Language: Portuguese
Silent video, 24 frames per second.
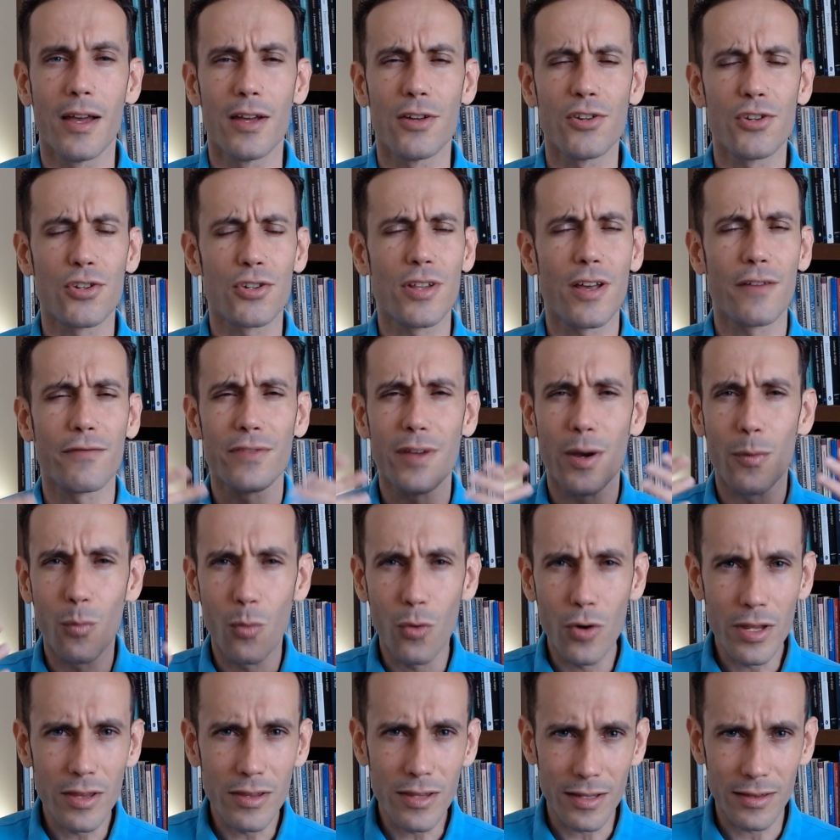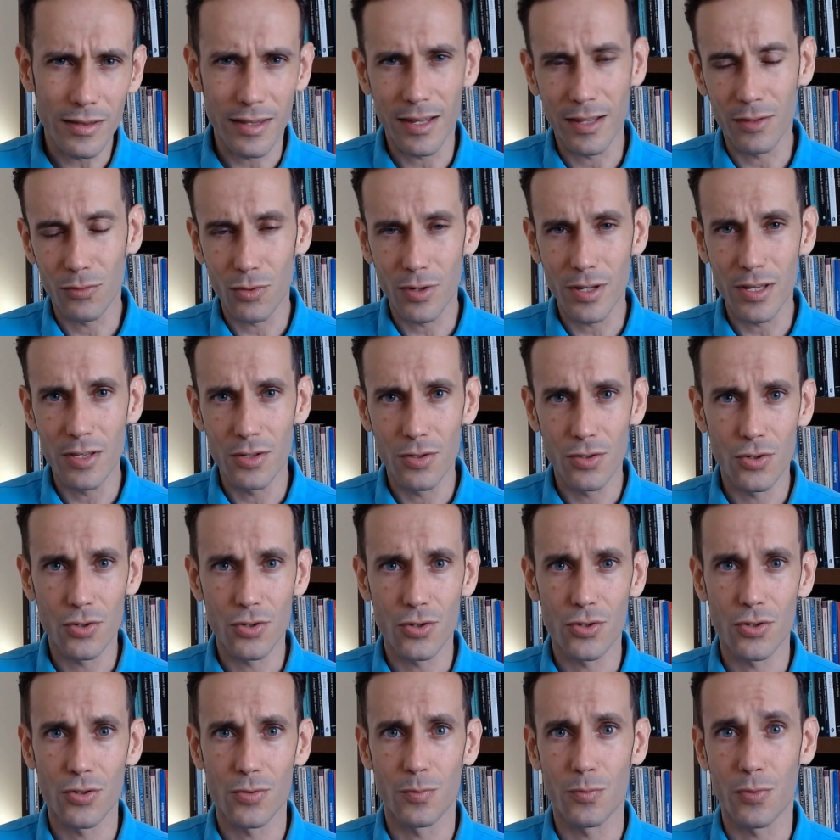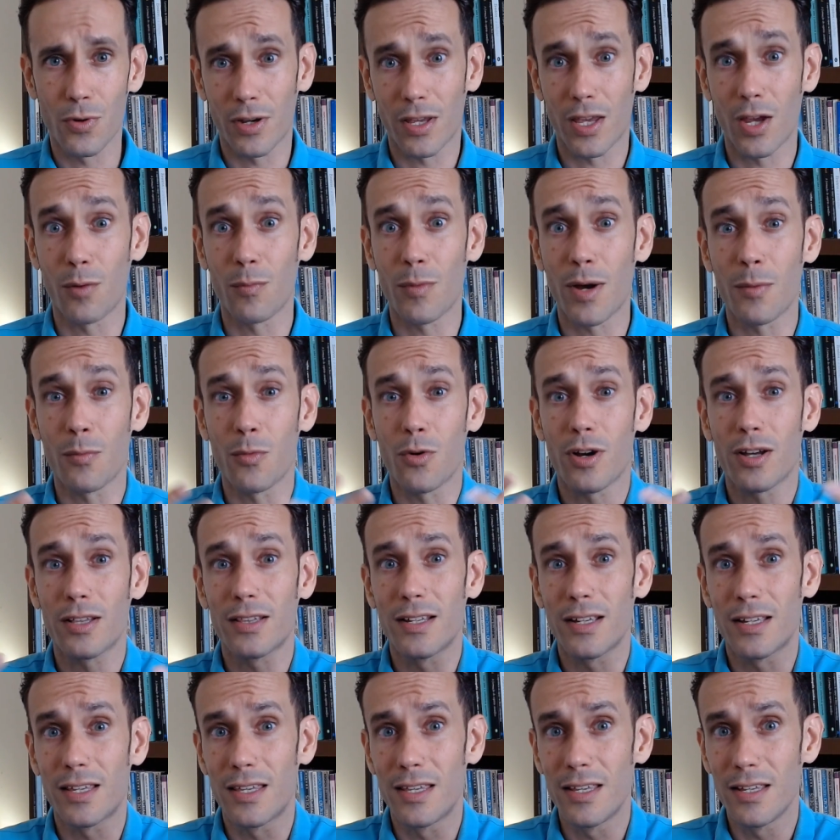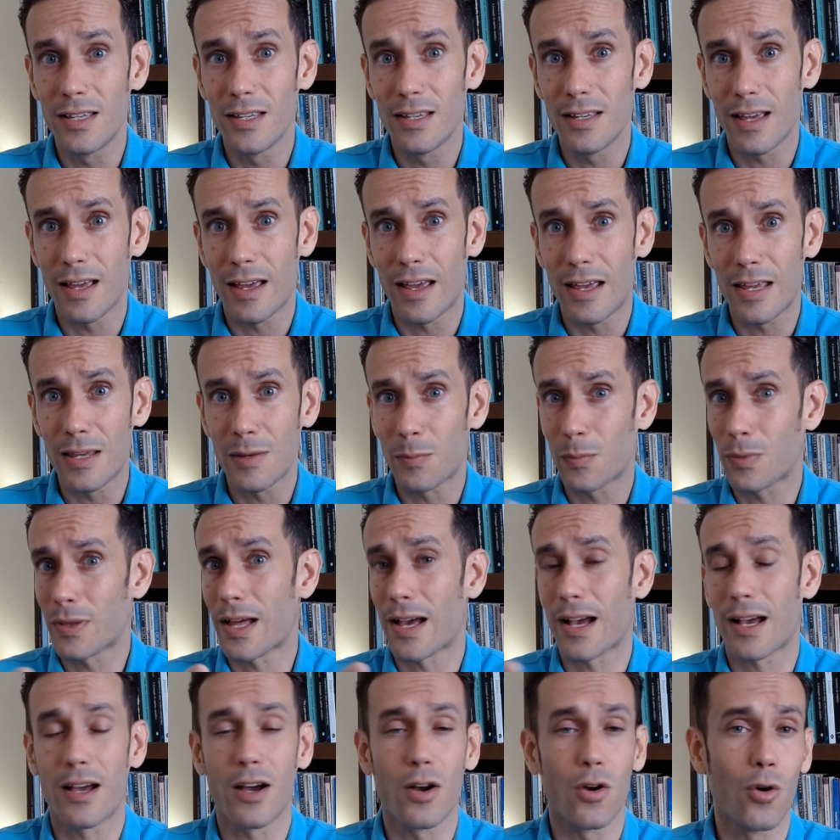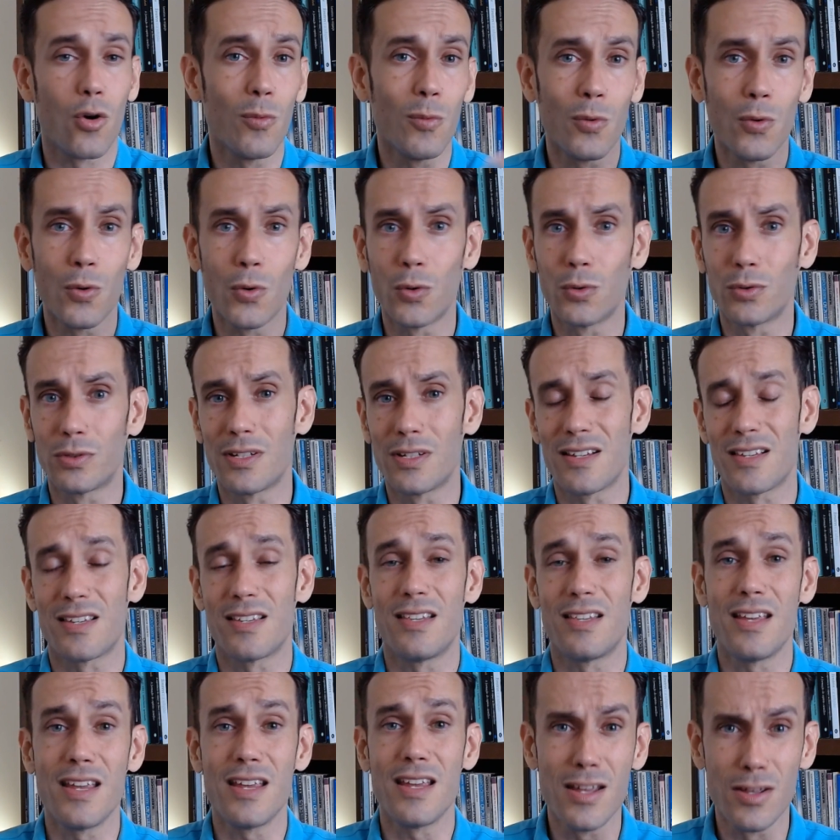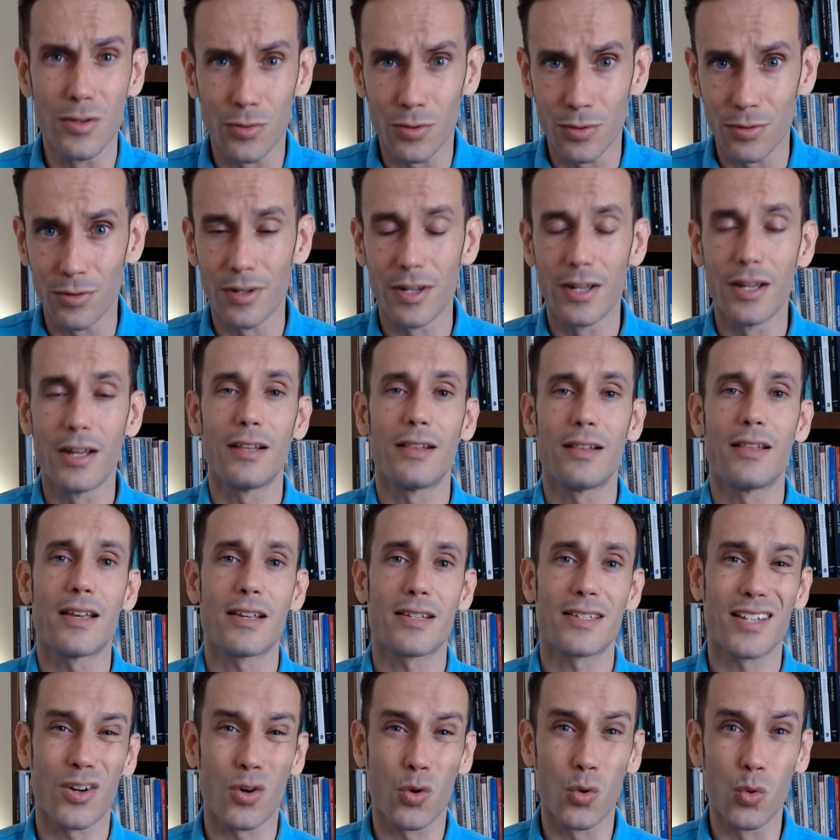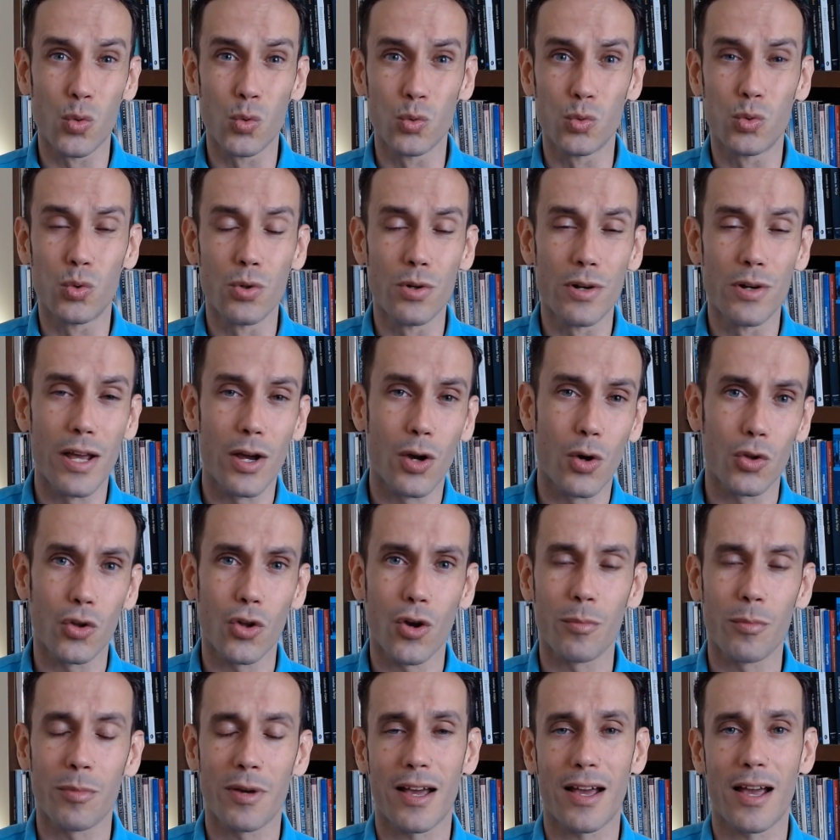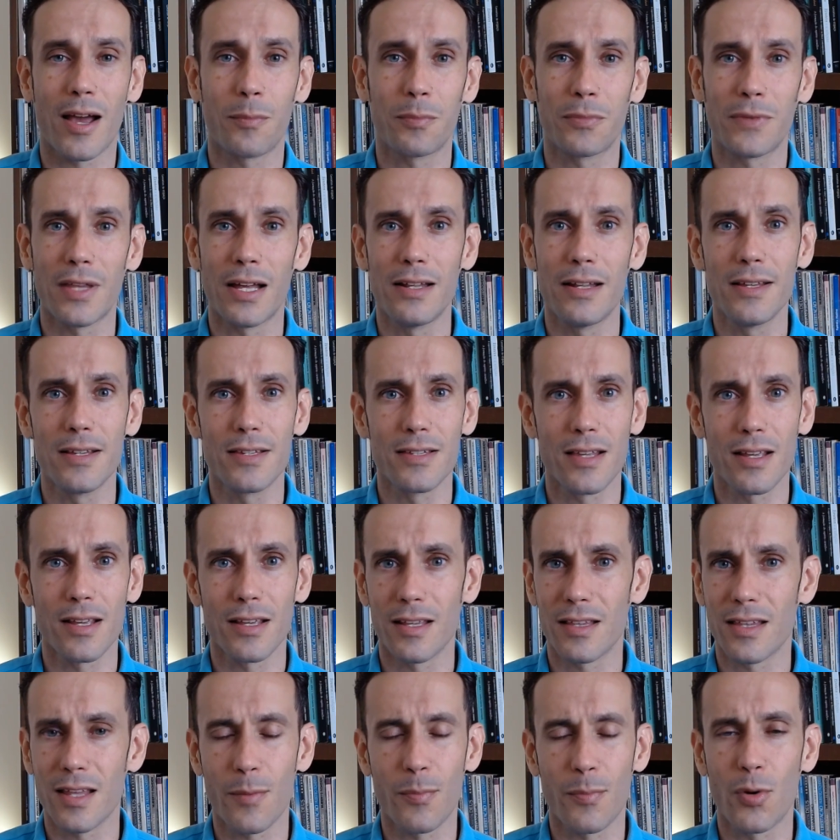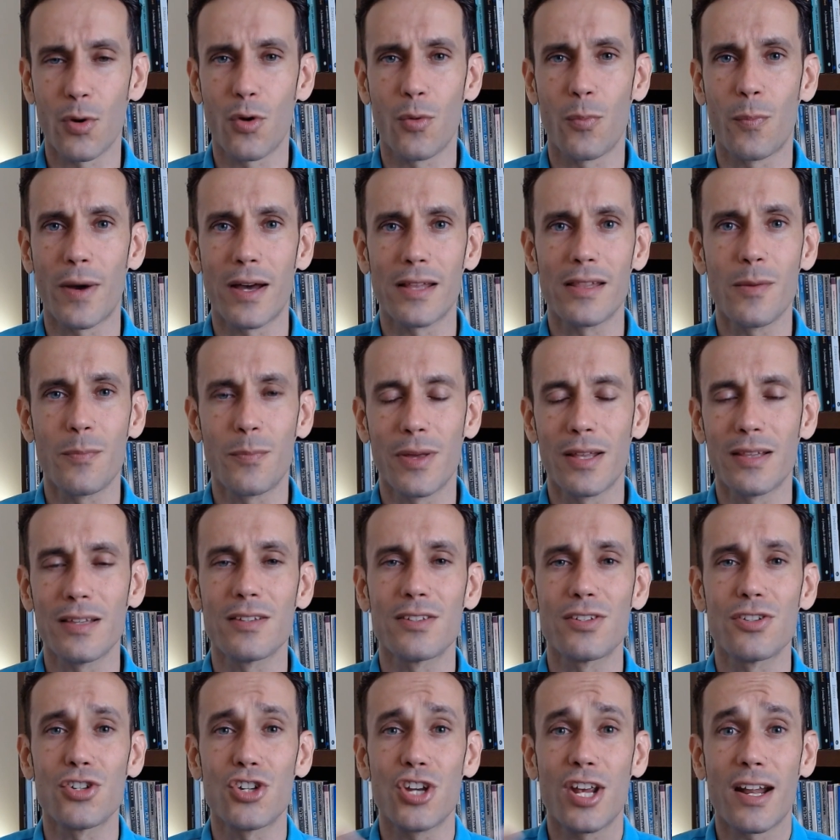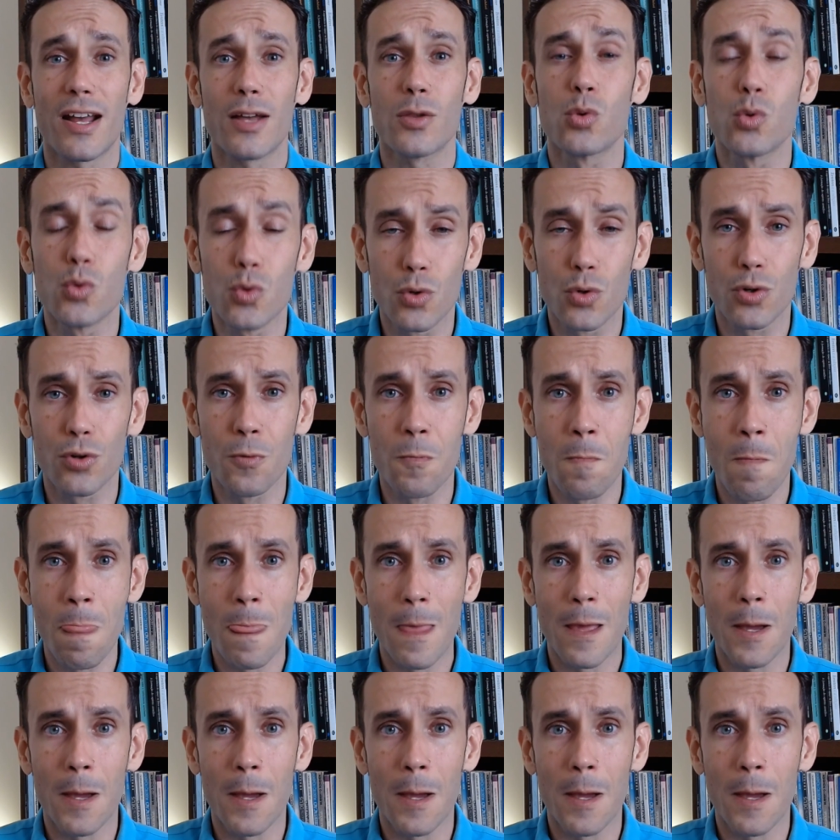A gente deve estar muito atento a isso, porque é uma moda que é em placa como outras dentro dessa cultura econômica capitalista que está preocupada apenas em gerar lucro,